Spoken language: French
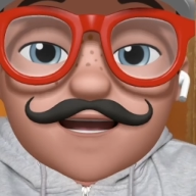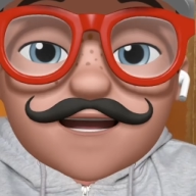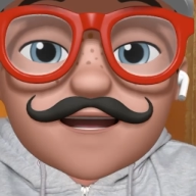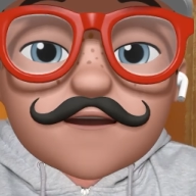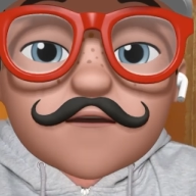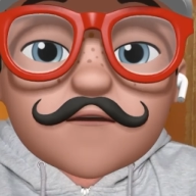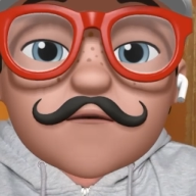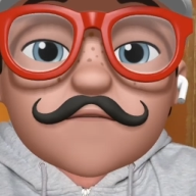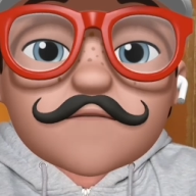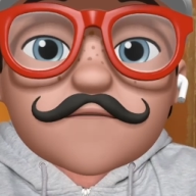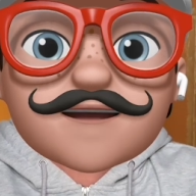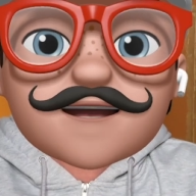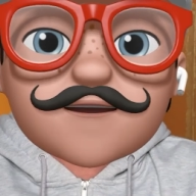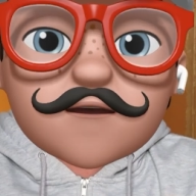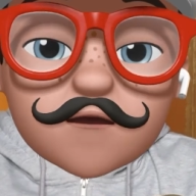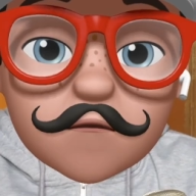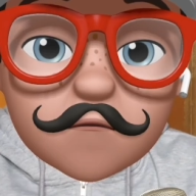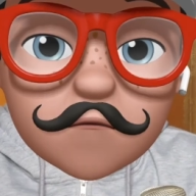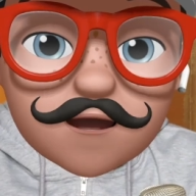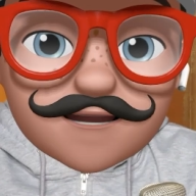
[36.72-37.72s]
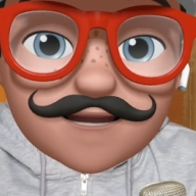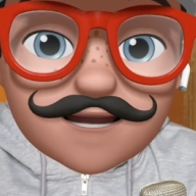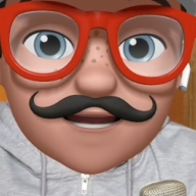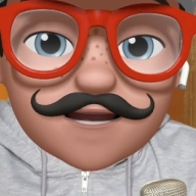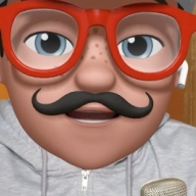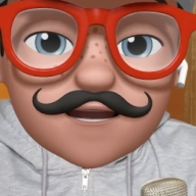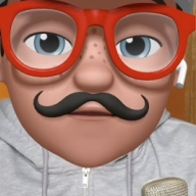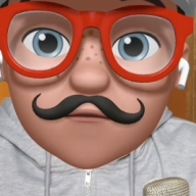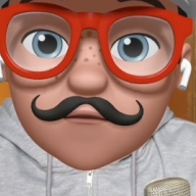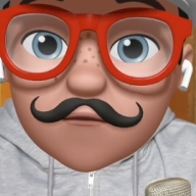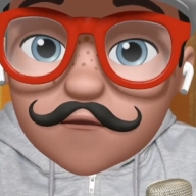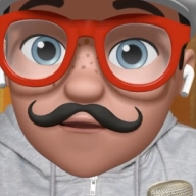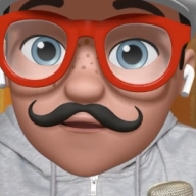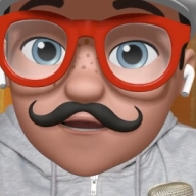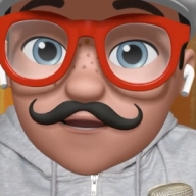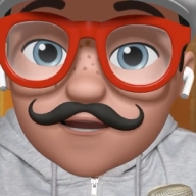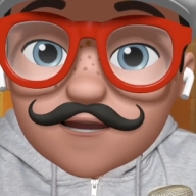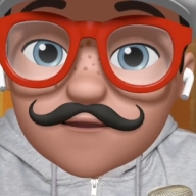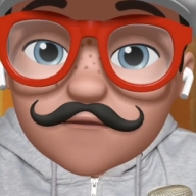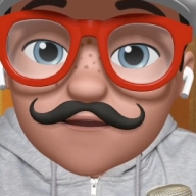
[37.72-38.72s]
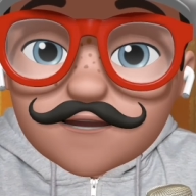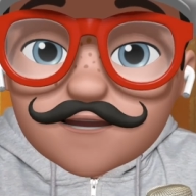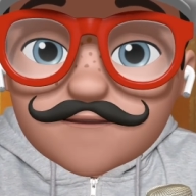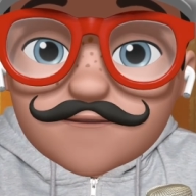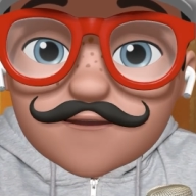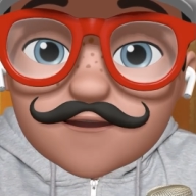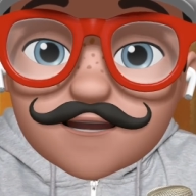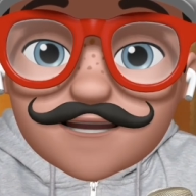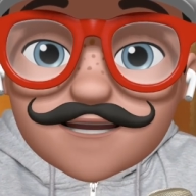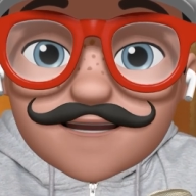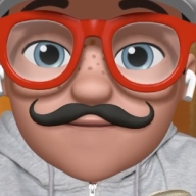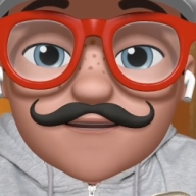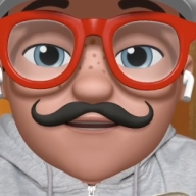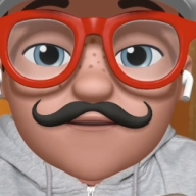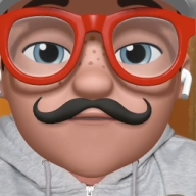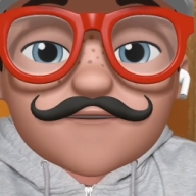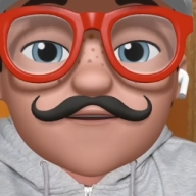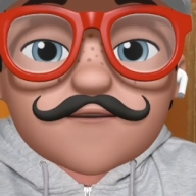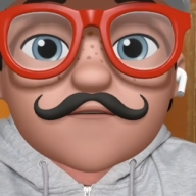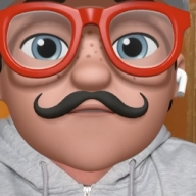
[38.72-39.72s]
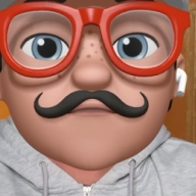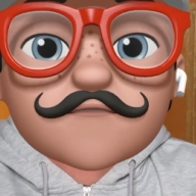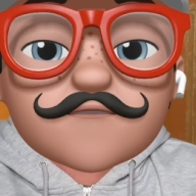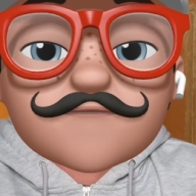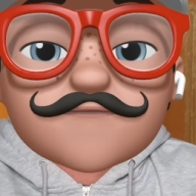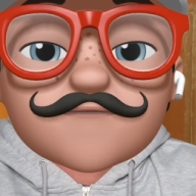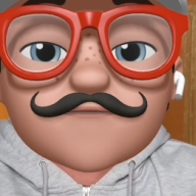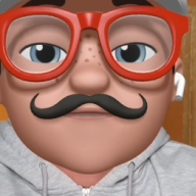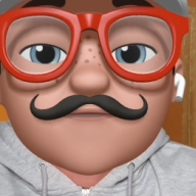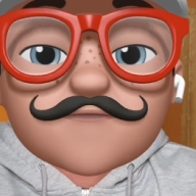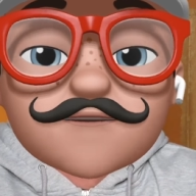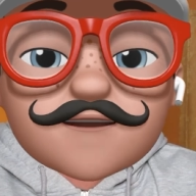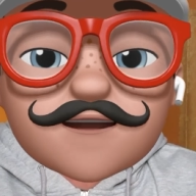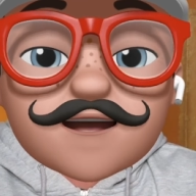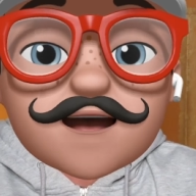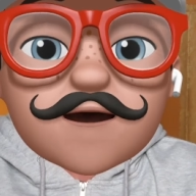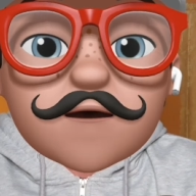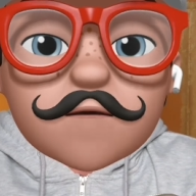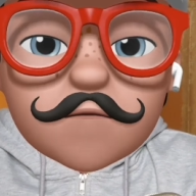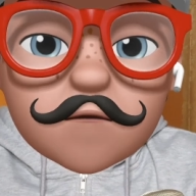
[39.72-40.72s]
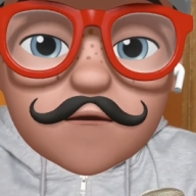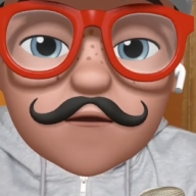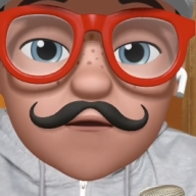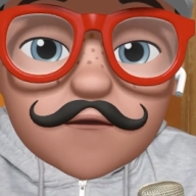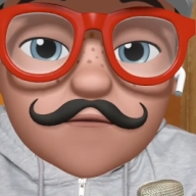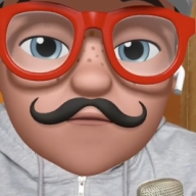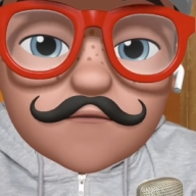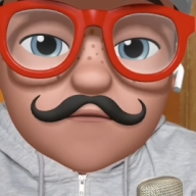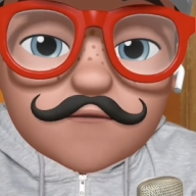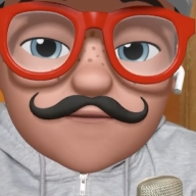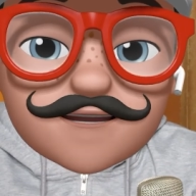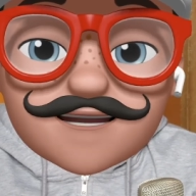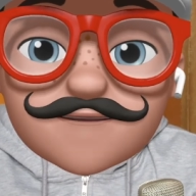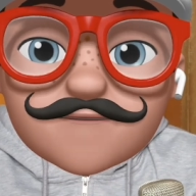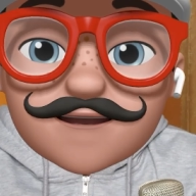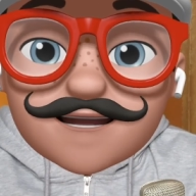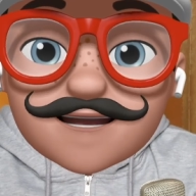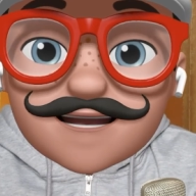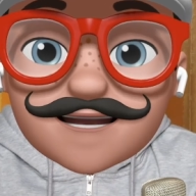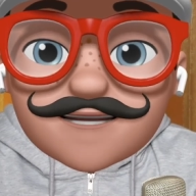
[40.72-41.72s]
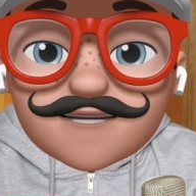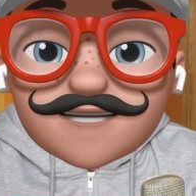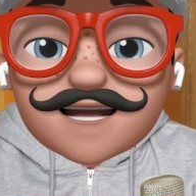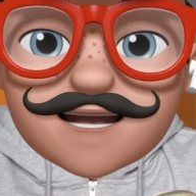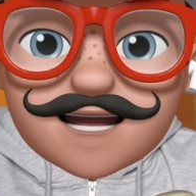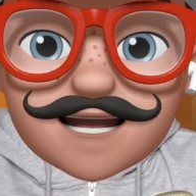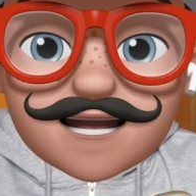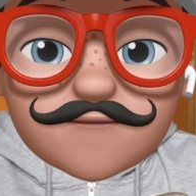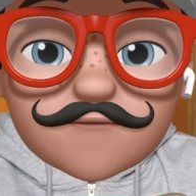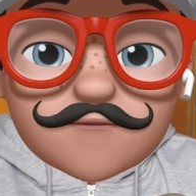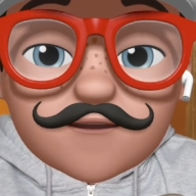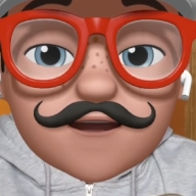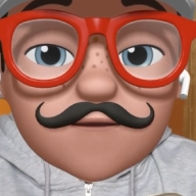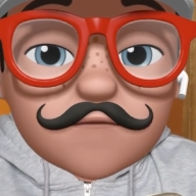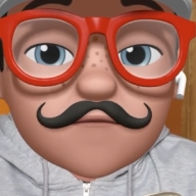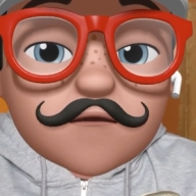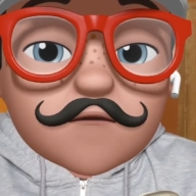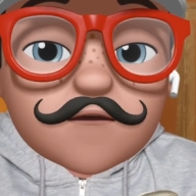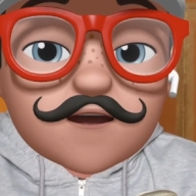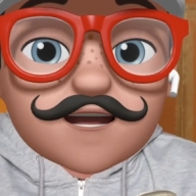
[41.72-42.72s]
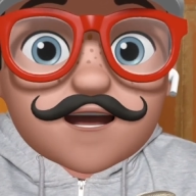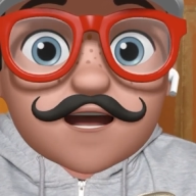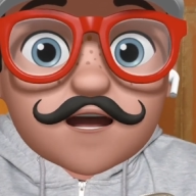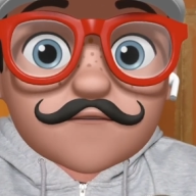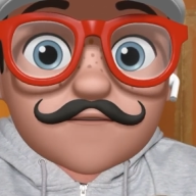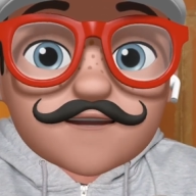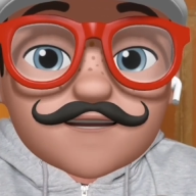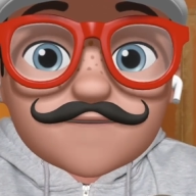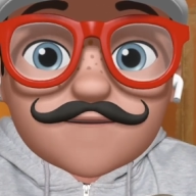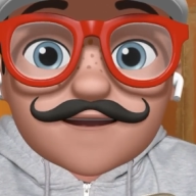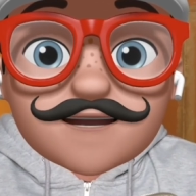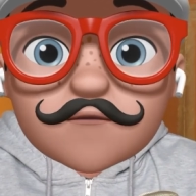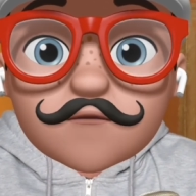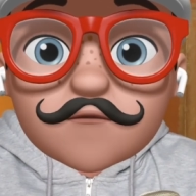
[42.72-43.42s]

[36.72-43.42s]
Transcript: et le meilleur moyen de changer de téléphone les amis, je vais juste vous donner mon retour d'expérience et vous dire pourquoi j'ai choisi bah, de